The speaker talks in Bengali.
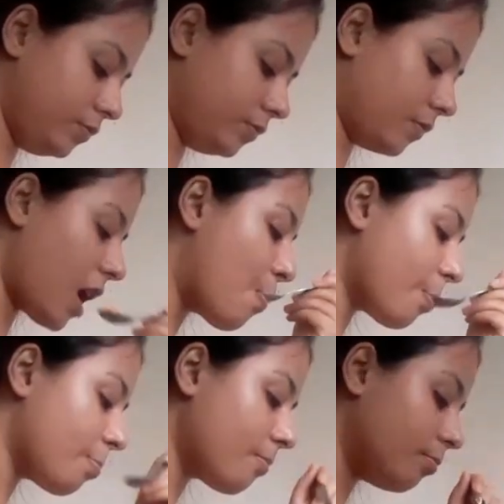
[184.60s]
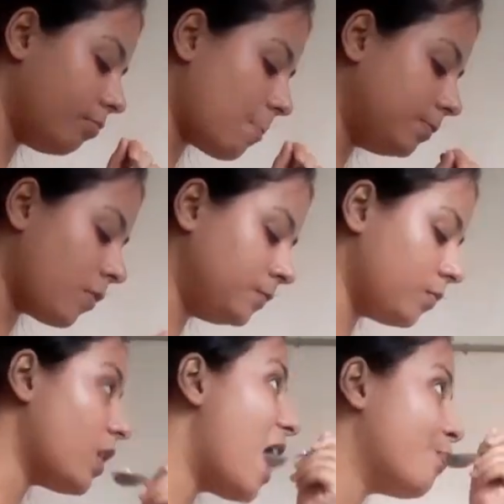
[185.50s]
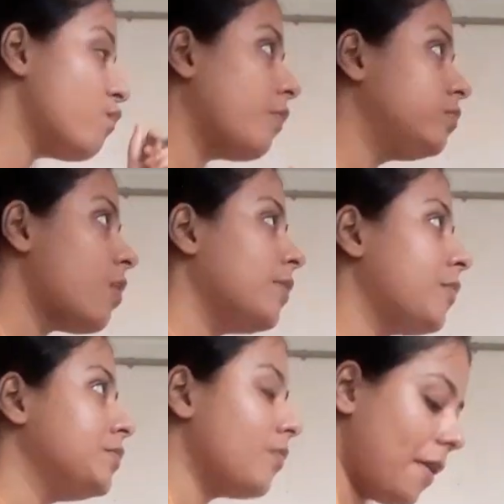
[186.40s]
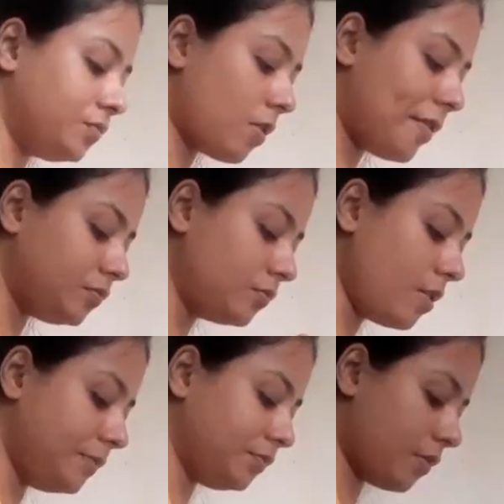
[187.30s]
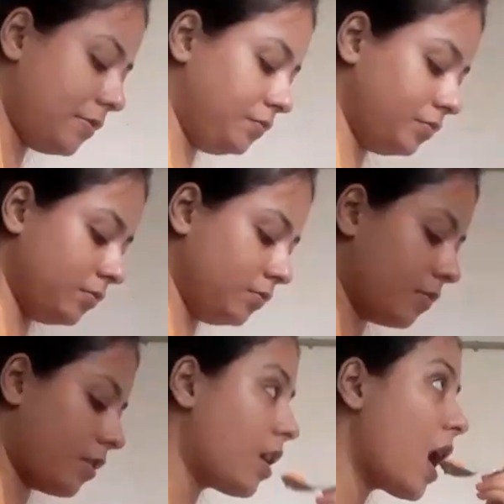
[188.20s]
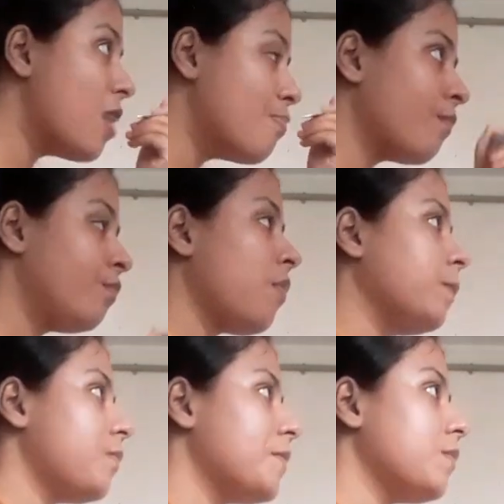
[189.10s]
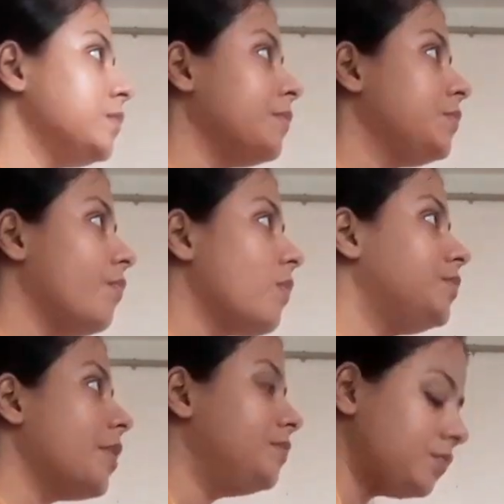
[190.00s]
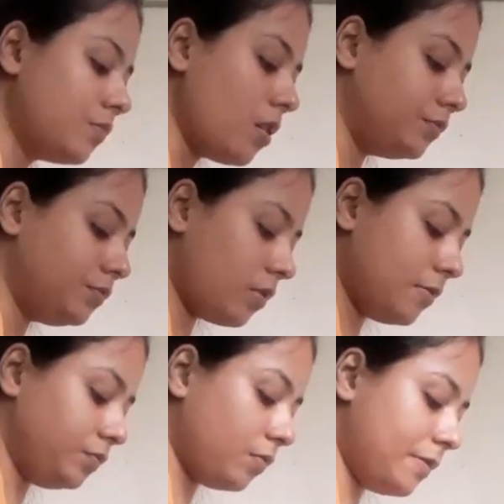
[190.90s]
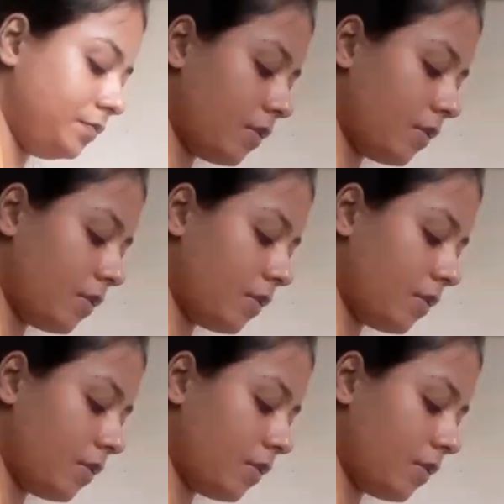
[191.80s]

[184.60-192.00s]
আমির খানের পিকে মুভি তো ওটা দেখতে দেখতে আমি যে আমটাকে যে ফ্রিজ করি তো সেটা বার করে আমি খেয়ে নিলাম